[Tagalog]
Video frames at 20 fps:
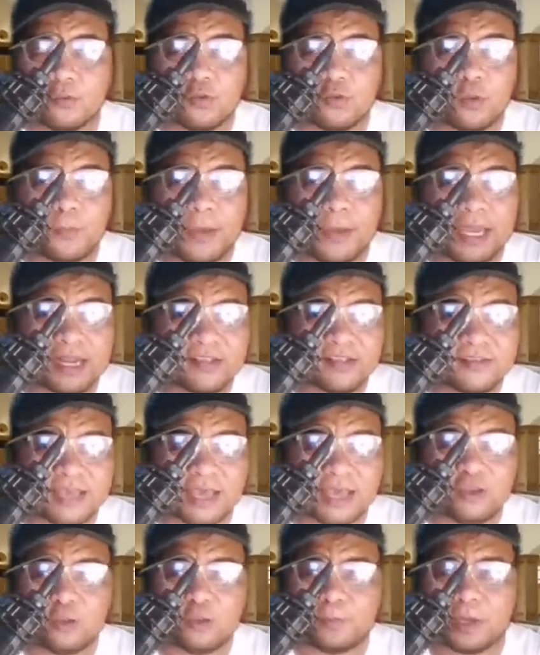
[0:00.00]
So para
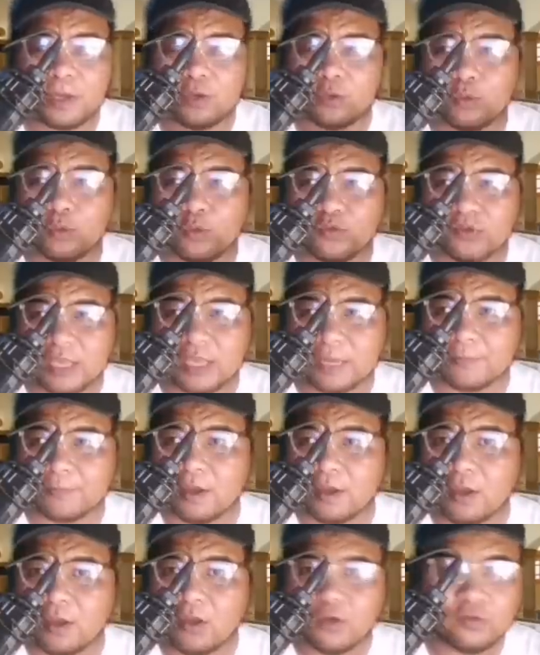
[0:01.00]
saan yung
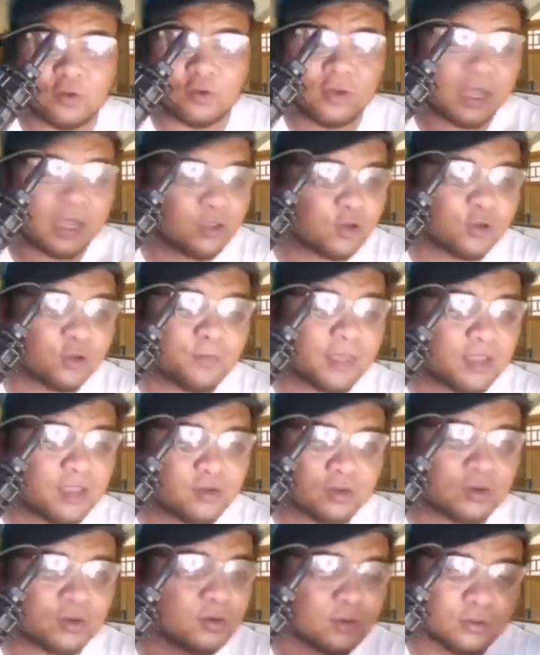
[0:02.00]
pag-uusap? So ngayon
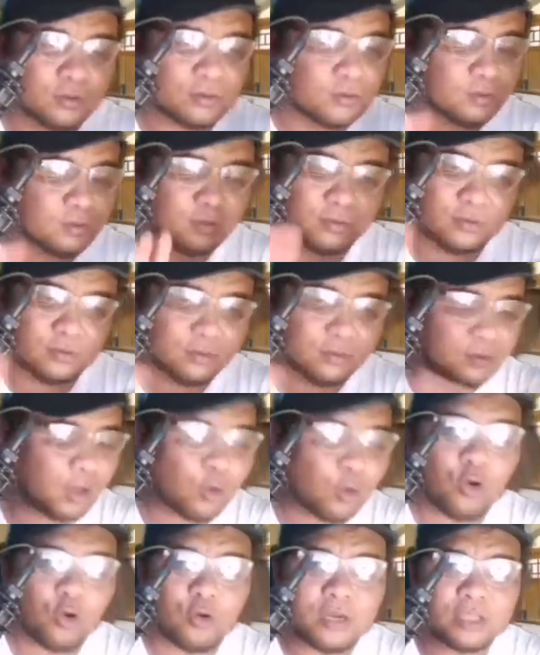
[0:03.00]
medyo
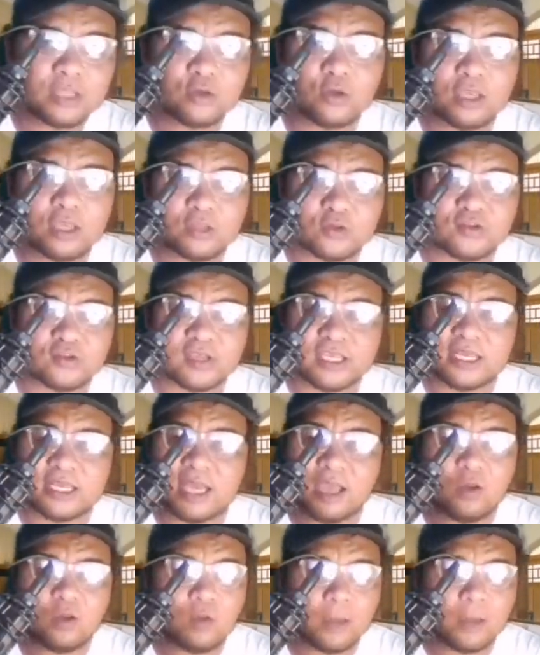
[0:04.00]
nakokonek ko ito
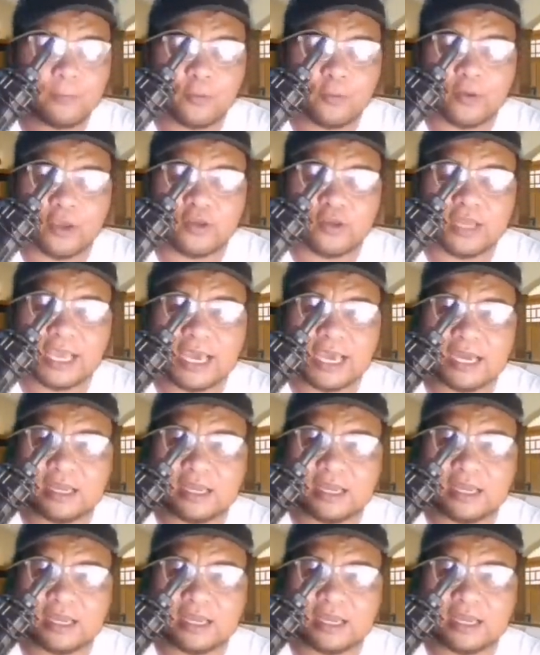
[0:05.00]
sa ginagawa po ngayon ni